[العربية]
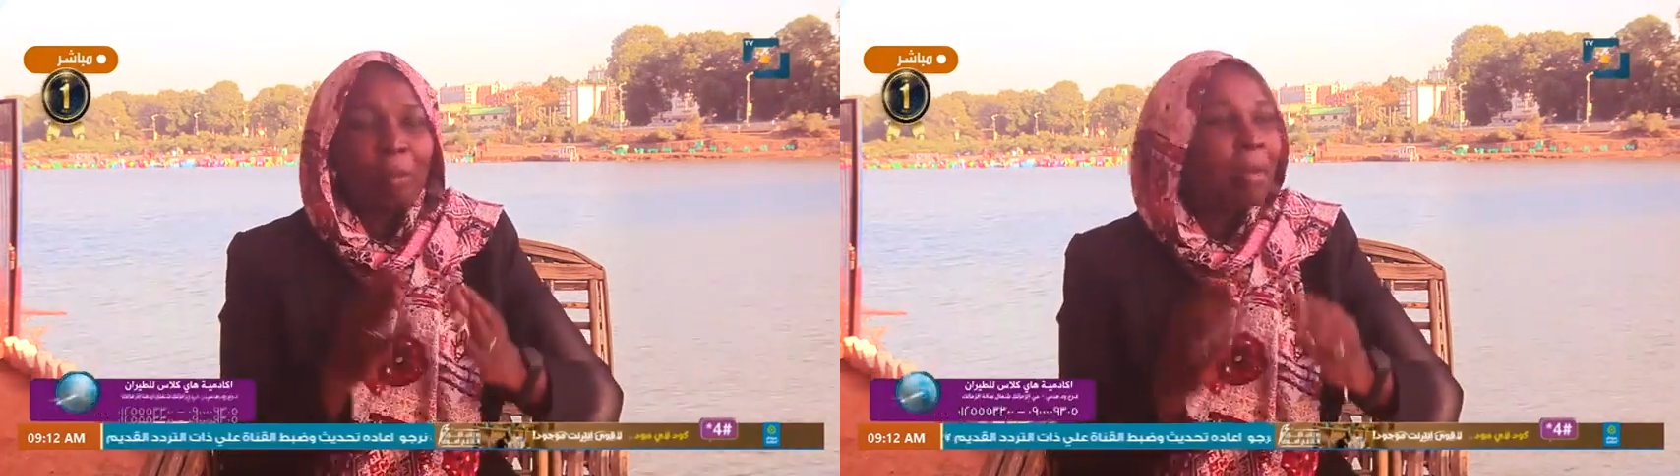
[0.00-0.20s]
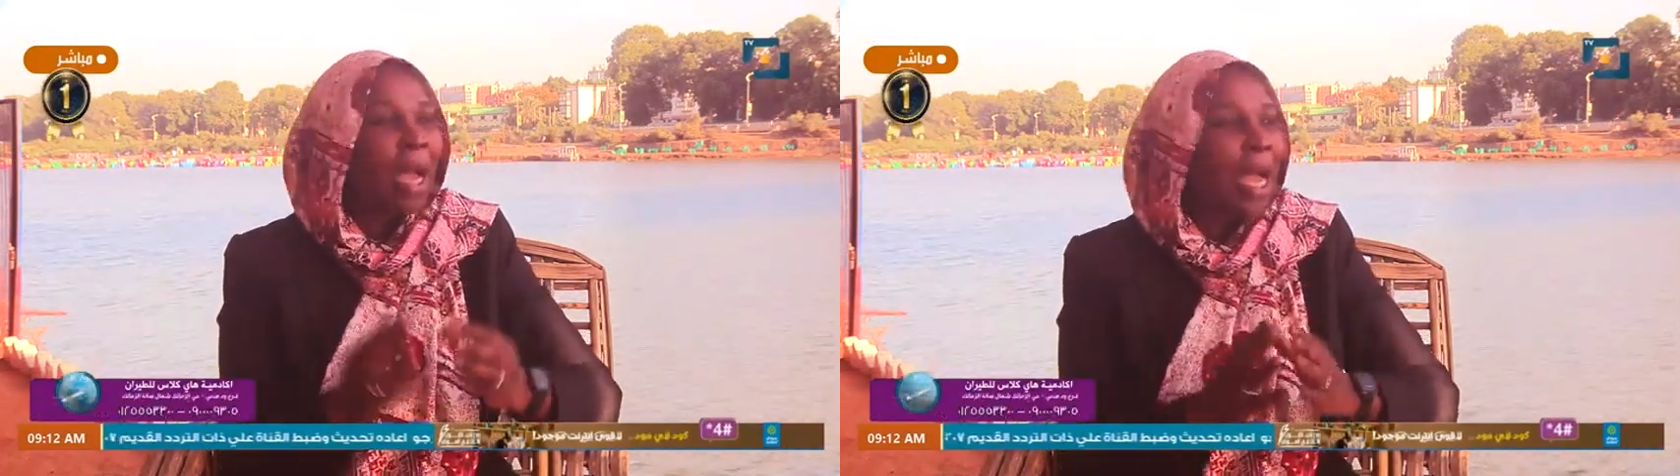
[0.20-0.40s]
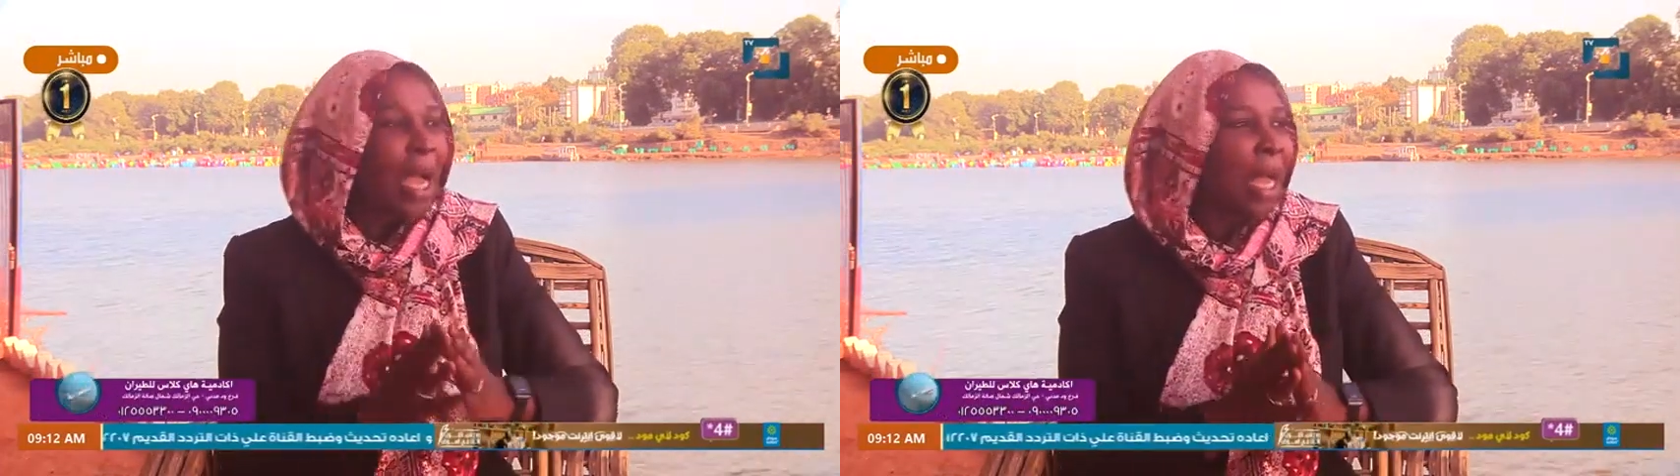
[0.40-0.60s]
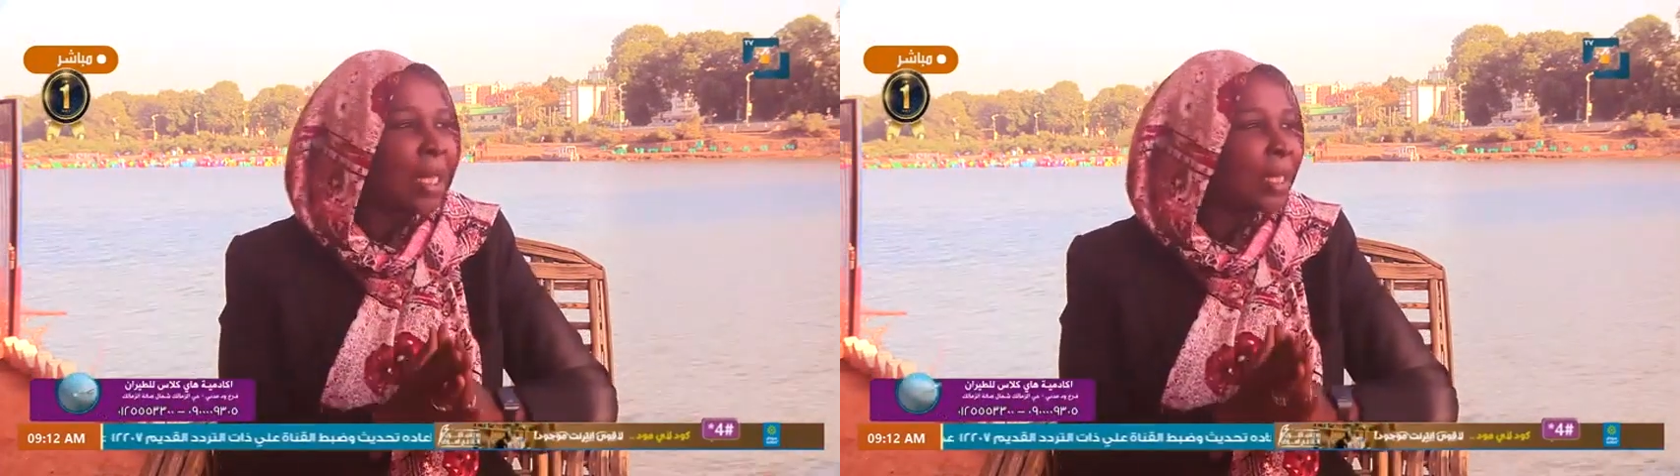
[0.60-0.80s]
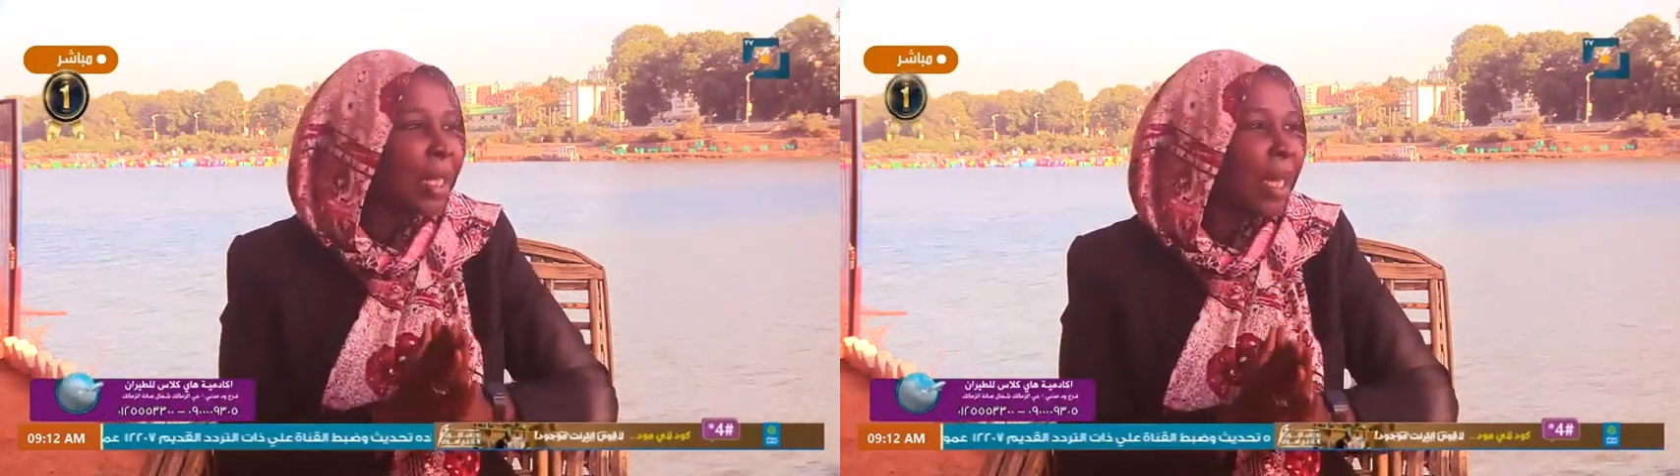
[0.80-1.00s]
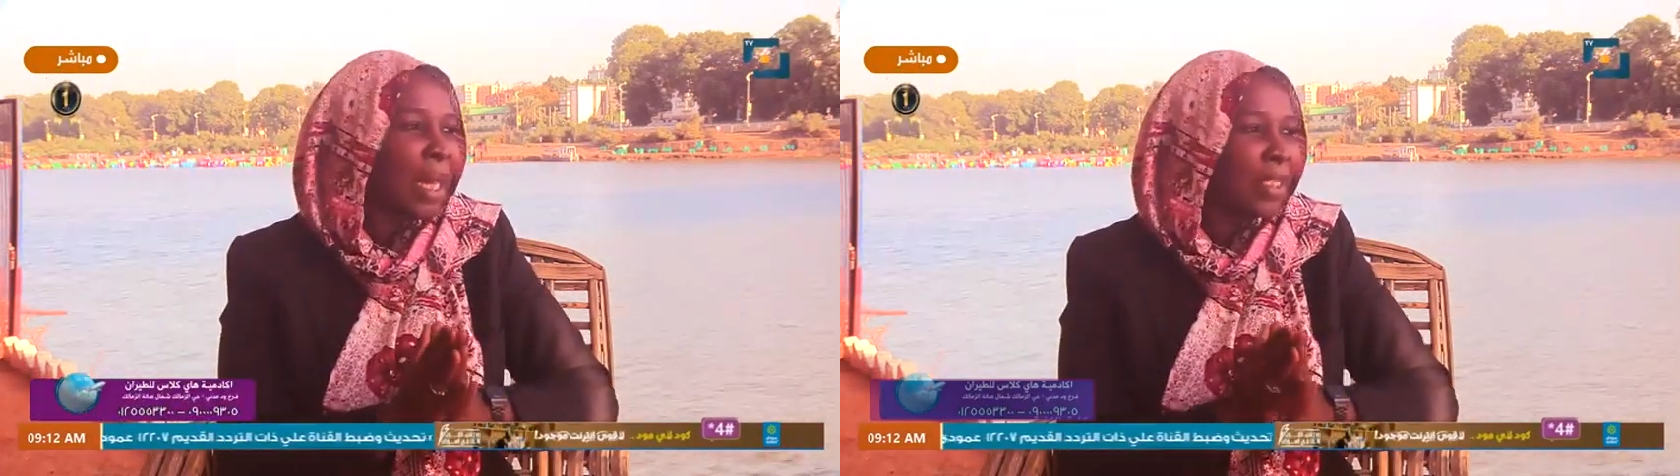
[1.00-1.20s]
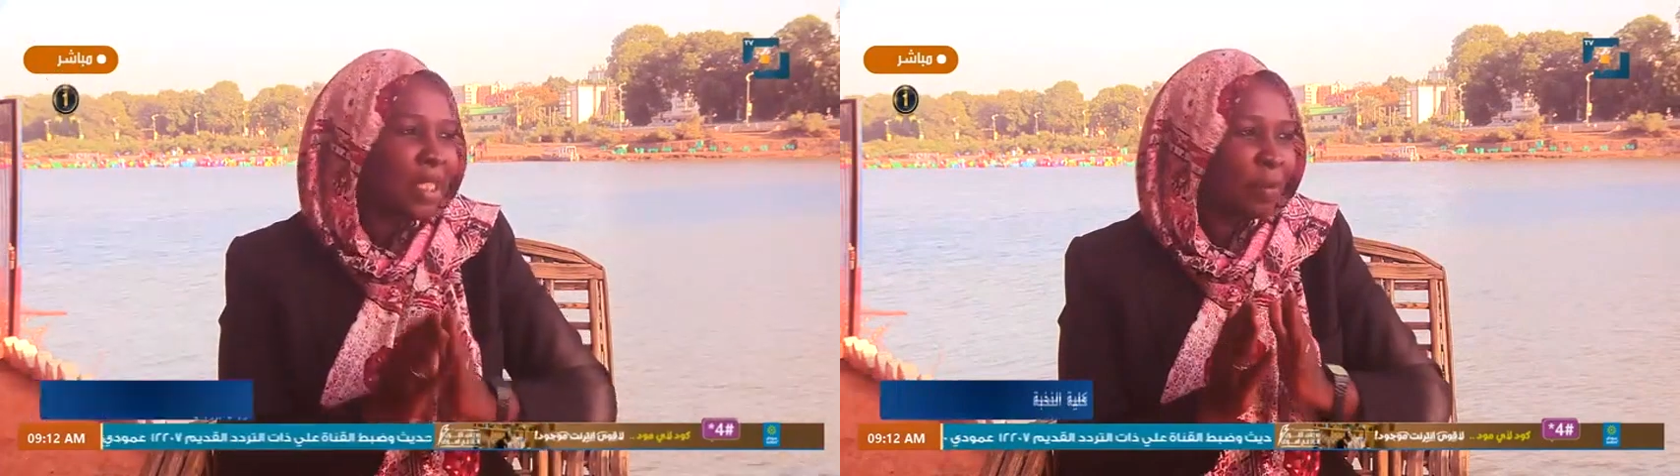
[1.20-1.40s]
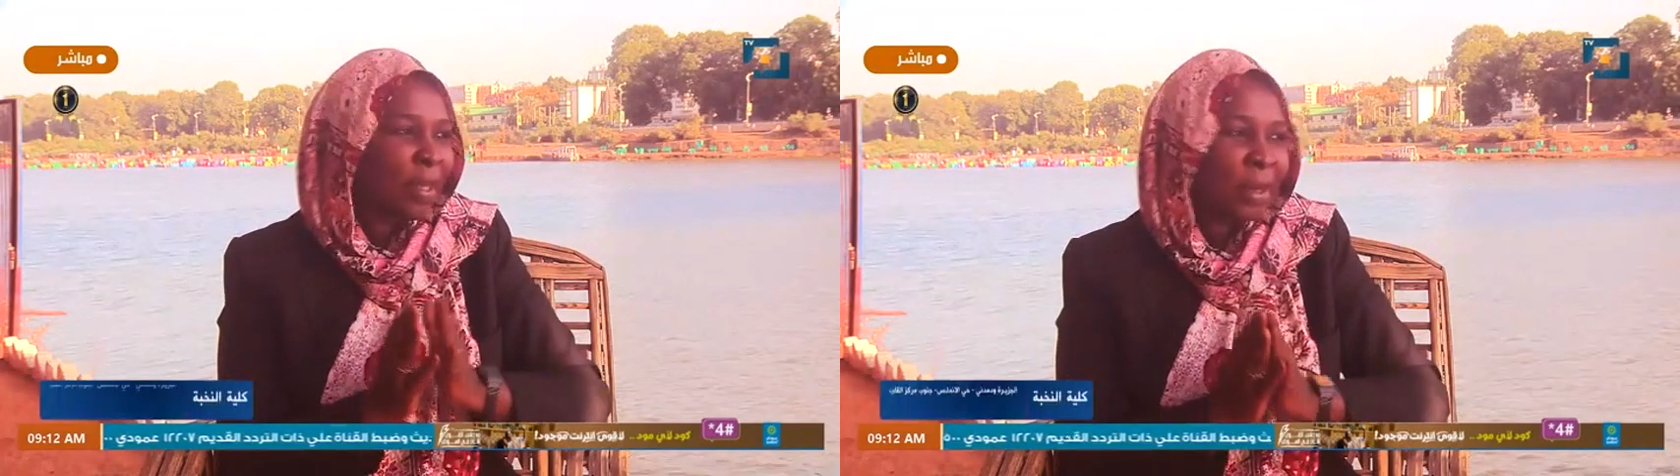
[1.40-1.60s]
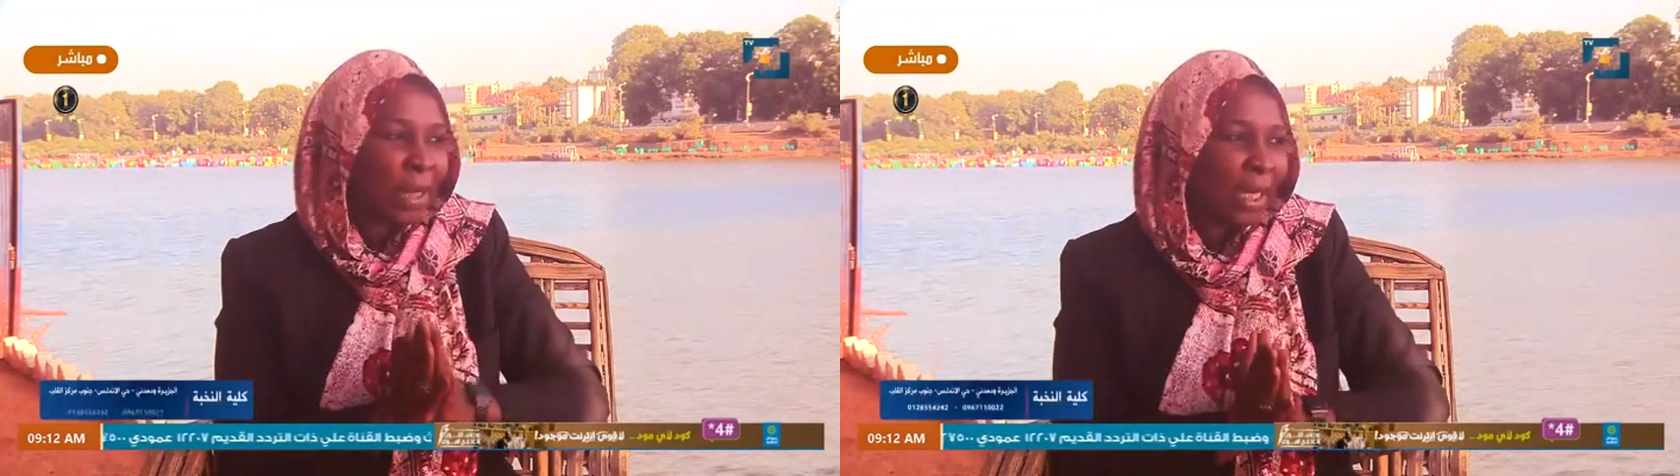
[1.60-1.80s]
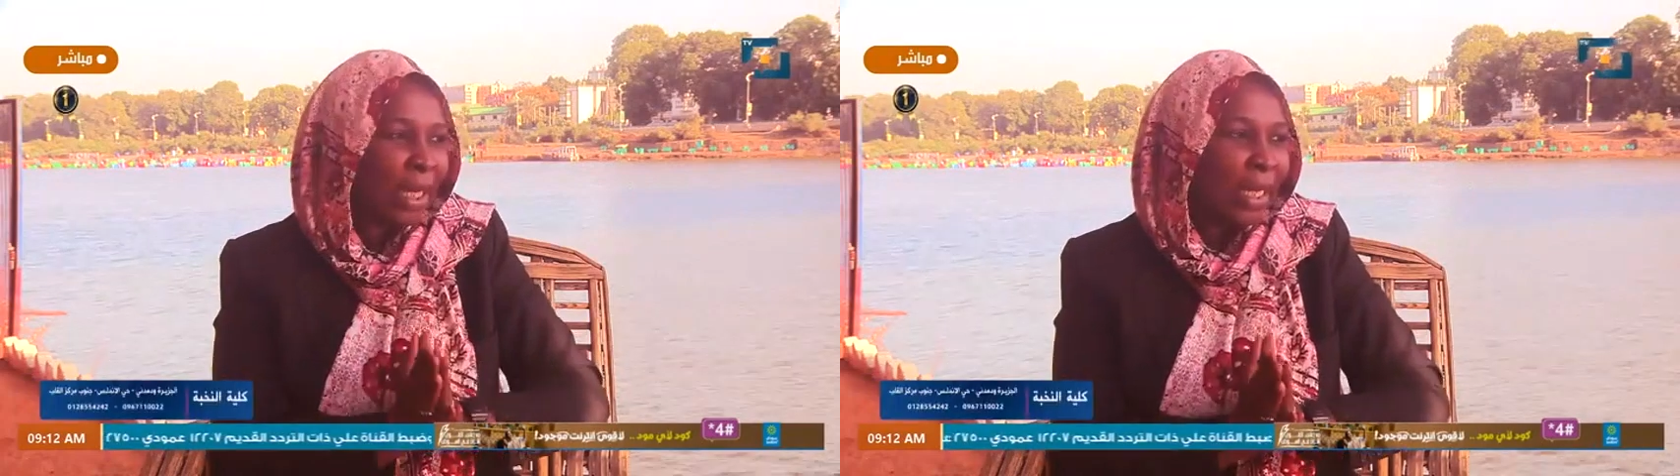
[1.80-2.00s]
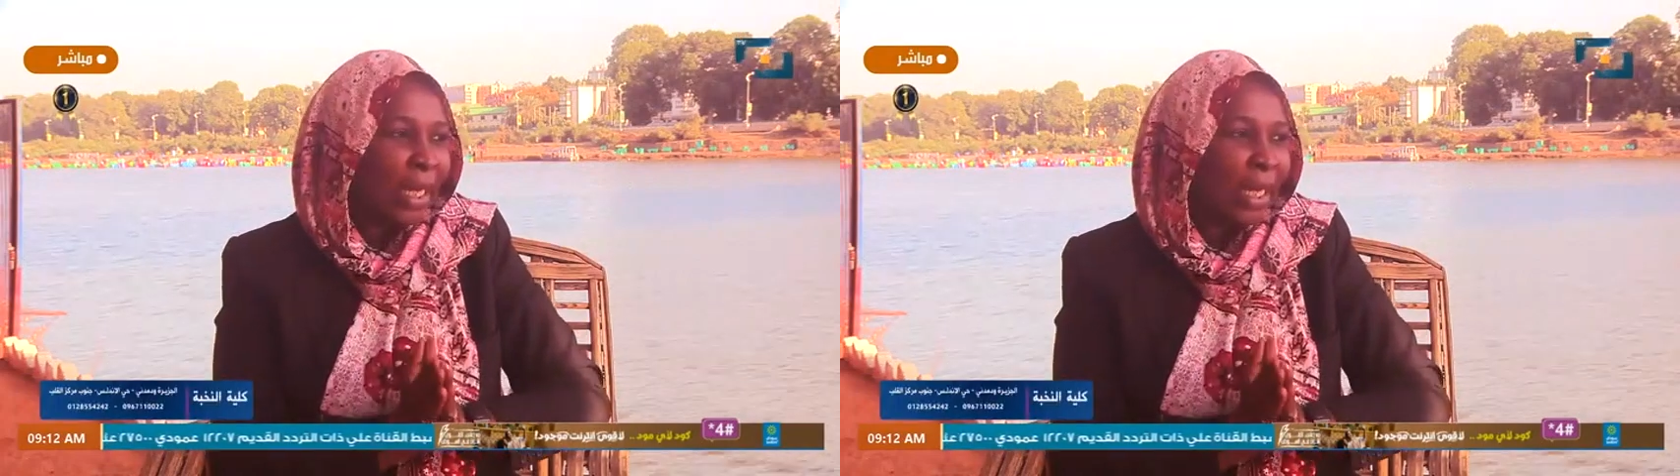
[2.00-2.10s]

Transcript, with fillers: ما زي الهسي بيحصل